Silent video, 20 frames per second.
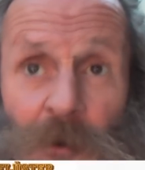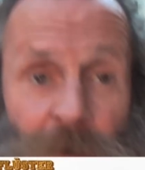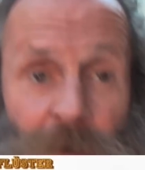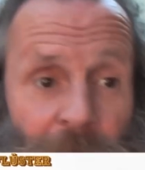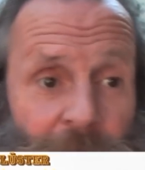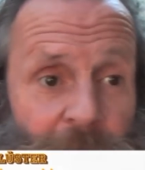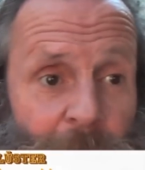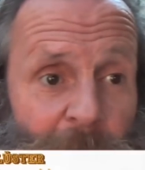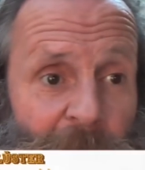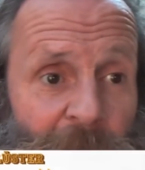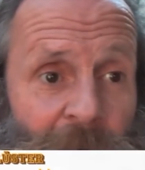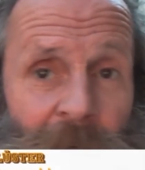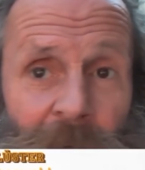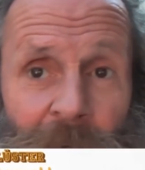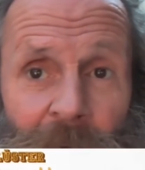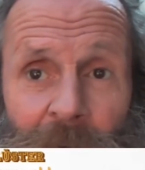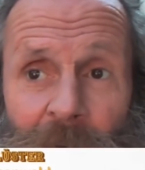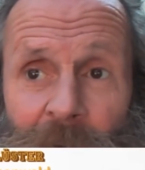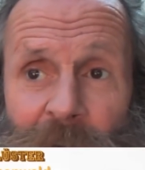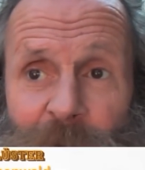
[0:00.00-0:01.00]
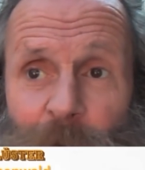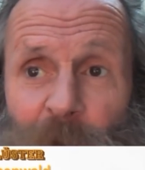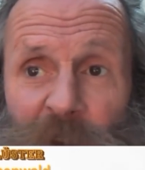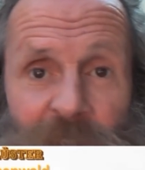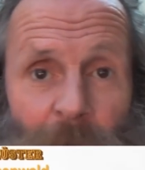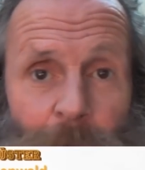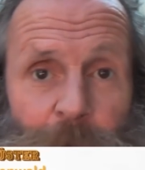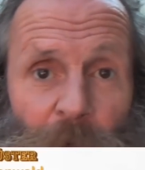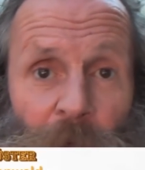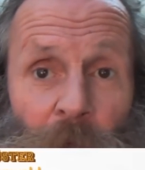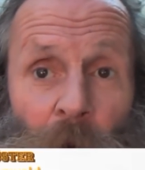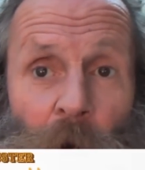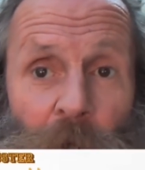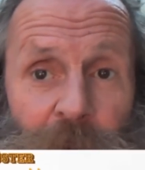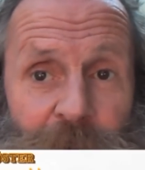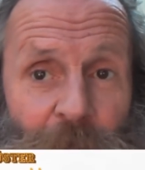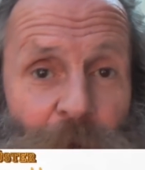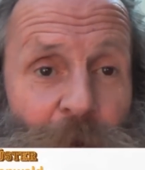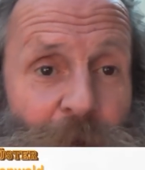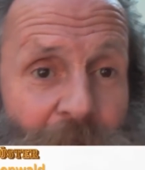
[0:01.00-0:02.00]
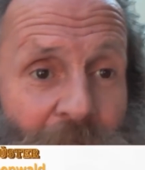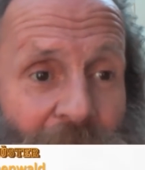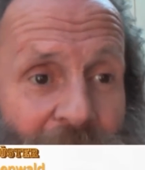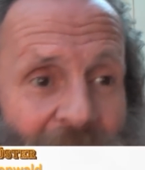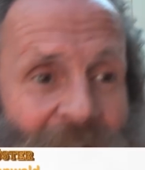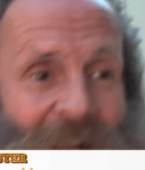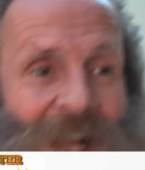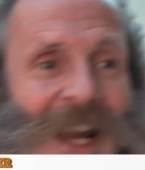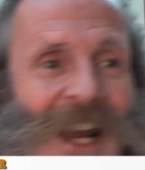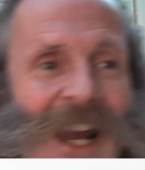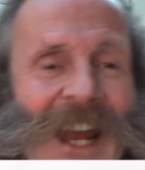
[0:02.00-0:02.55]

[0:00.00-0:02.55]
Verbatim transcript: der hat keine mehr. Jetzt muss er ein paar nachdrucken.